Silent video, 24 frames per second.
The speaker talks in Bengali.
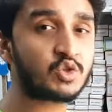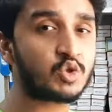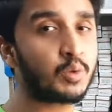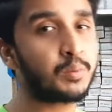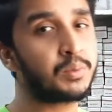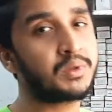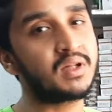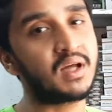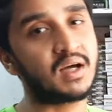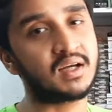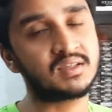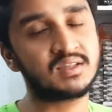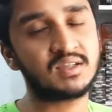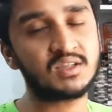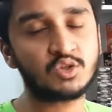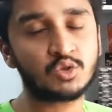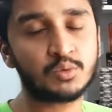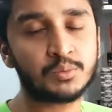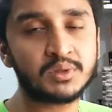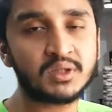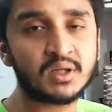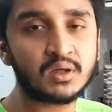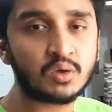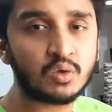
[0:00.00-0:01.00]
সুবিধা আছে
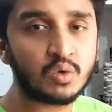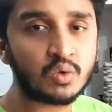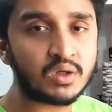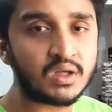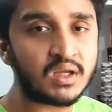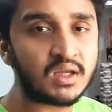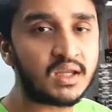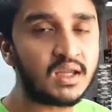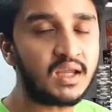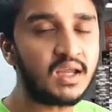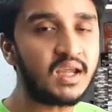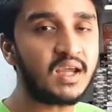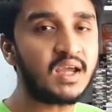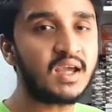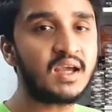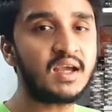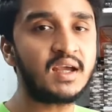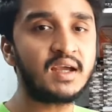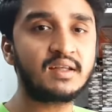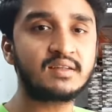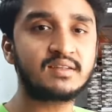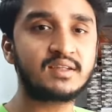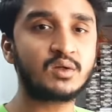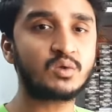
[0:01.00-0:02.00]
সুবিধাগুলো কি কি
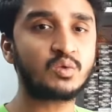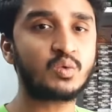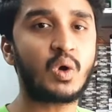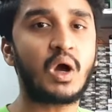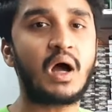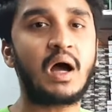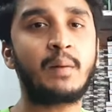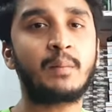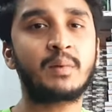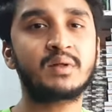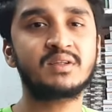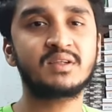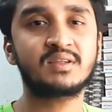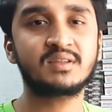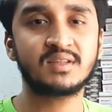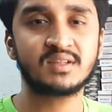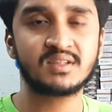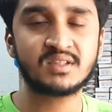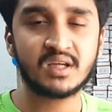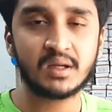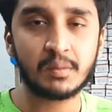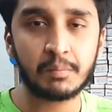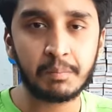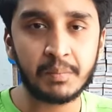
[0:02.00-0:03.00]
যেহেতু আমাদের
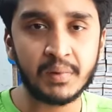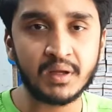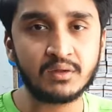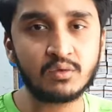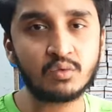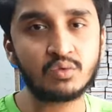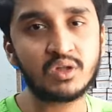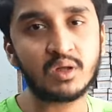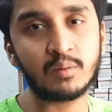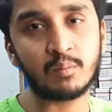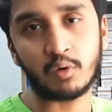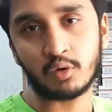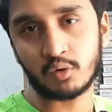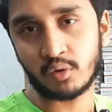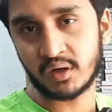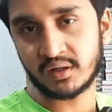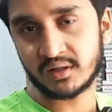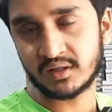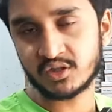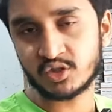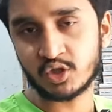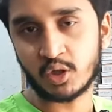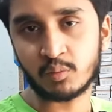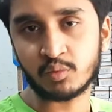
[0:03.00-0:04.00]
দেশে বিদ্যুতের বড়
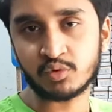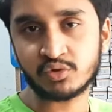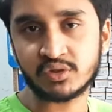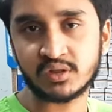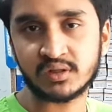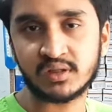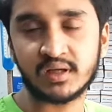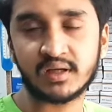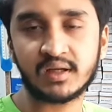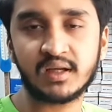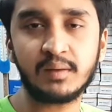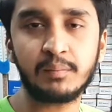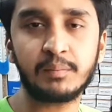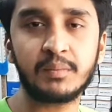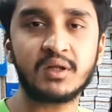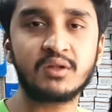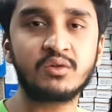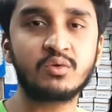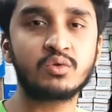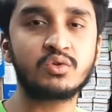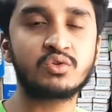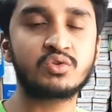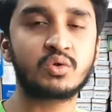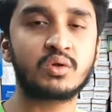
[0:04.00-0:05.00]
একটা সমস্যা থাকে
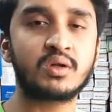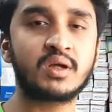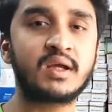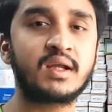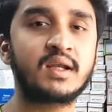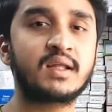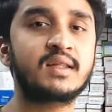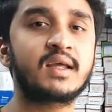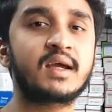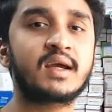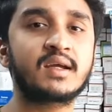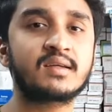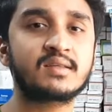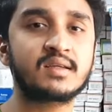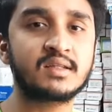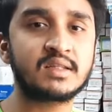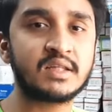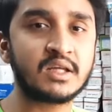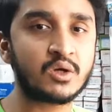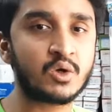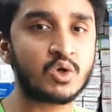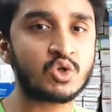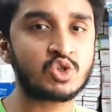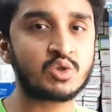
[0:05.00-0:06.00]
বিদ্যুৎ চলে গেলে দেখা যায়
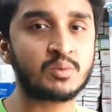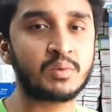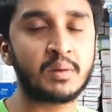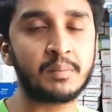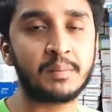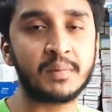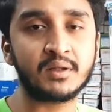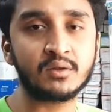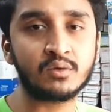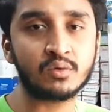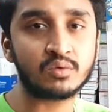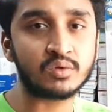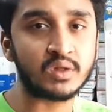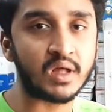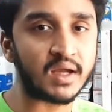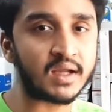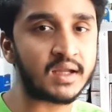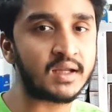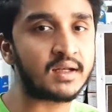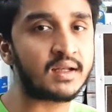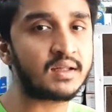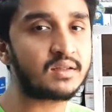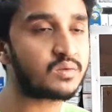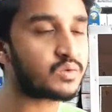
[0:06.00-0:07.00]
দীর্ঘ সময় বিদ্যুৎ
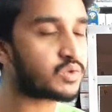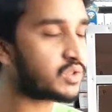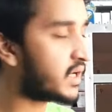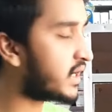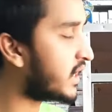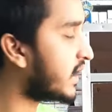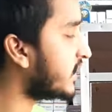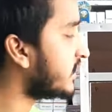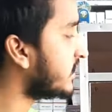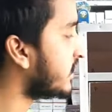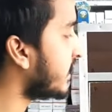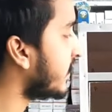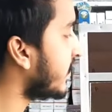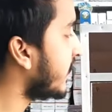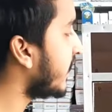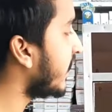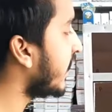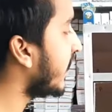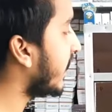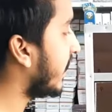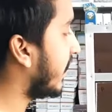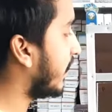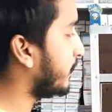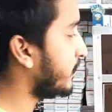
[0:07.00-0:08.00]
থাকে না তো সেক্ষেত্রে
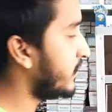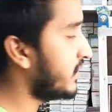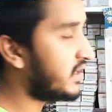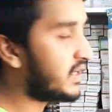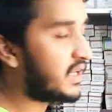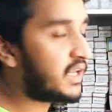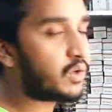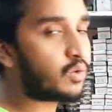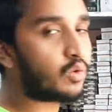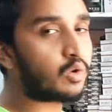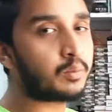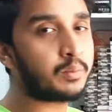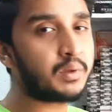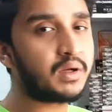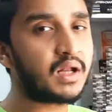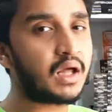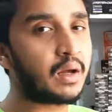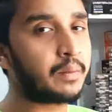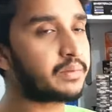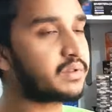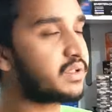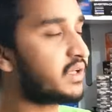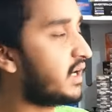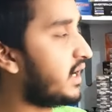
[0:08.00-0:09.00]
আপনি কি করবেন
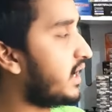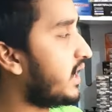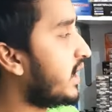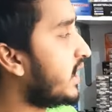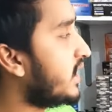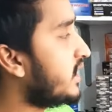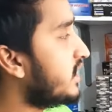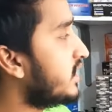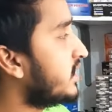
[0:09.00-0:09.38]
আমাদের এই